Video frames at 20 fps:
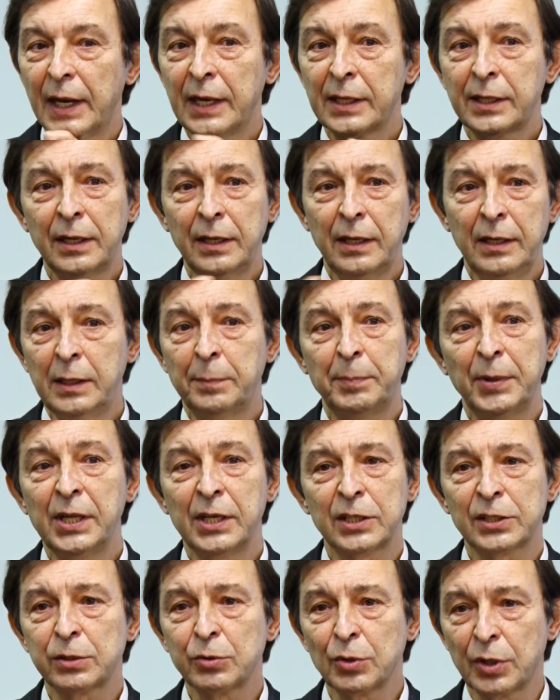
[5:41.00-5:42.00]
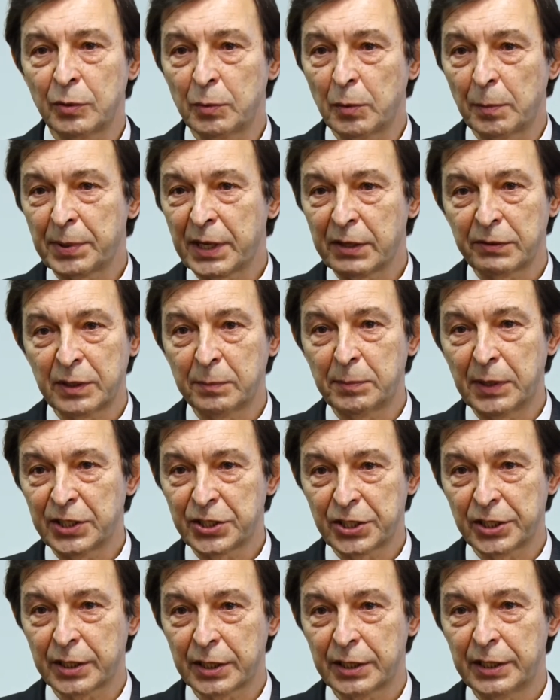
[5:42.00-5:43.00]
Это не принесло ему, правда,
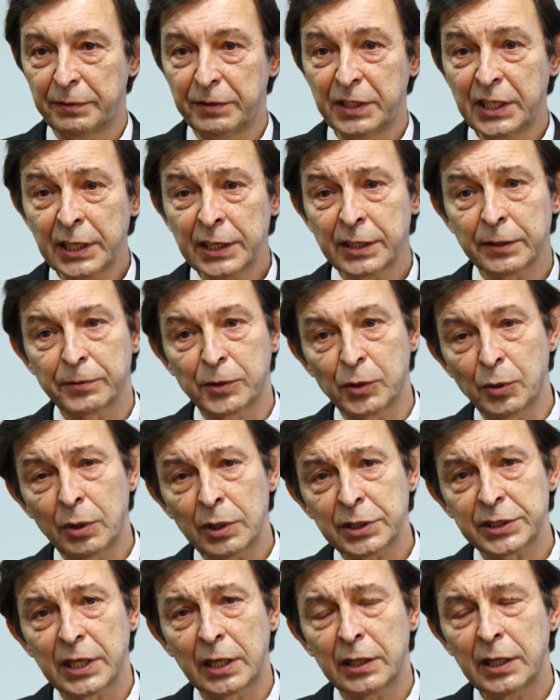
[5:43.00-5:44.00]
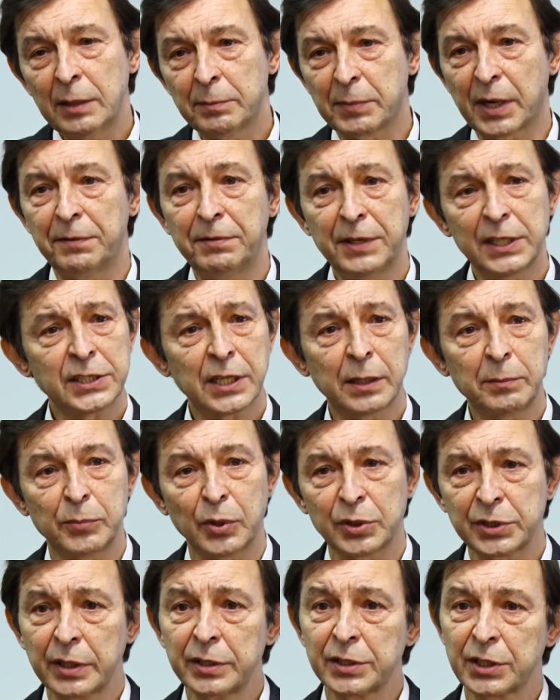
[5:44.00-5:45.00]
больших дивидендов, но стал профессором
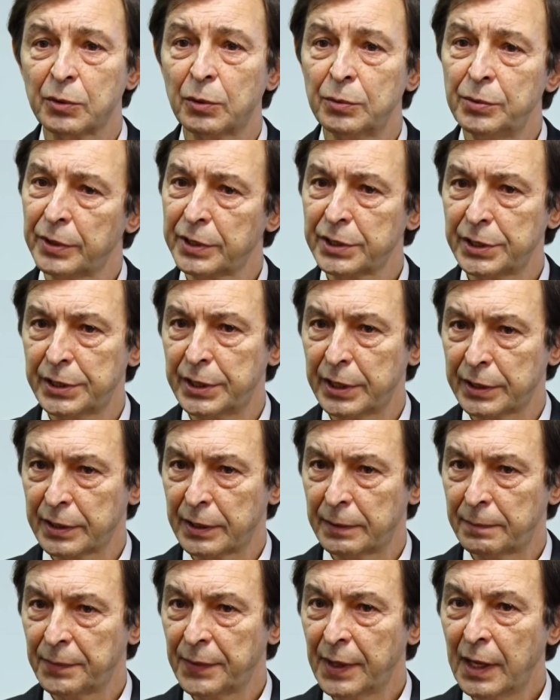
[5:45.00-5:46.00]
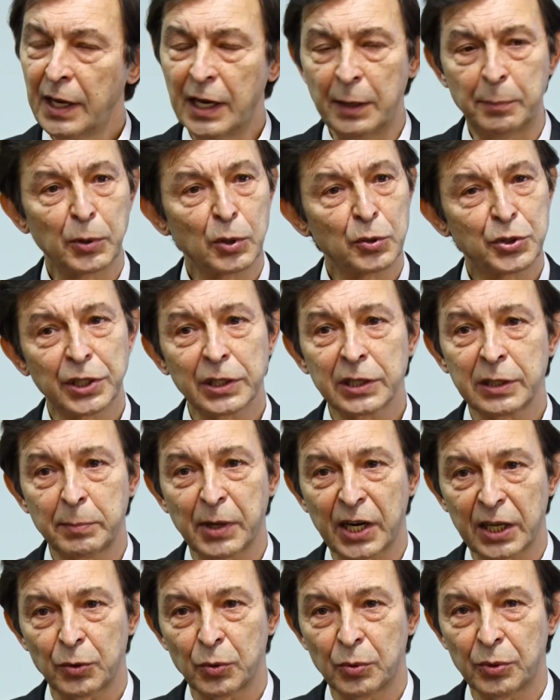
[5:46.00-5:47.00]
Бостонского университета и получил
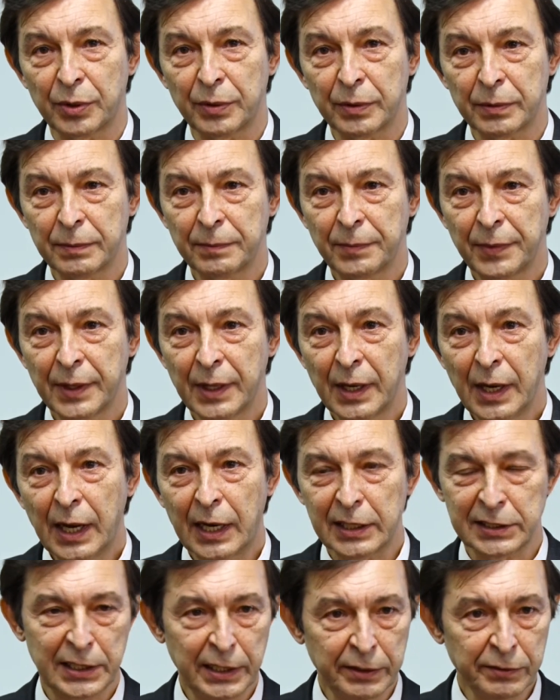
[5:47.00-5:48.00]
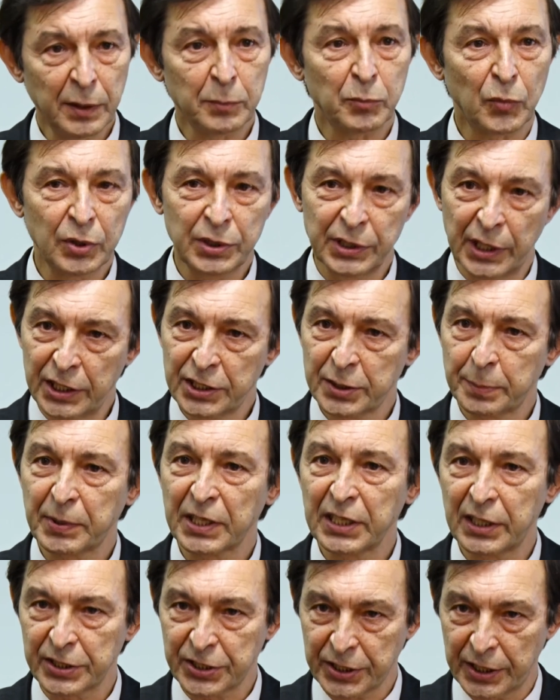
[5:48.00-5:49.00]
лабораторию. А следовательно, мог дальше
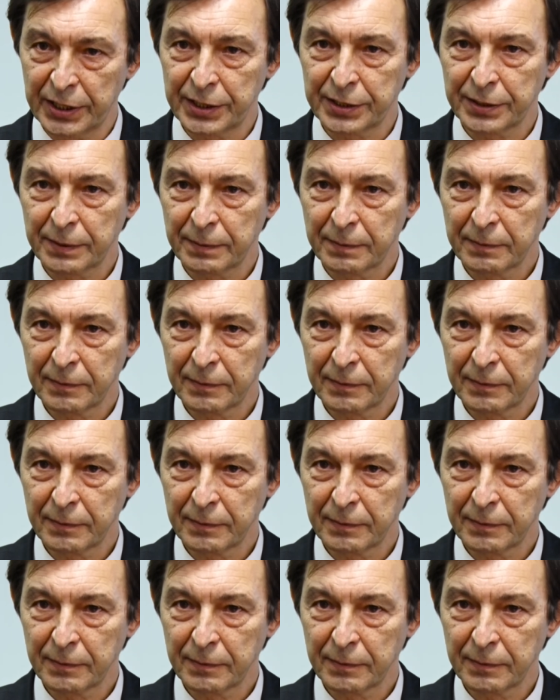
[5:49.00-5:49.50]
продолжать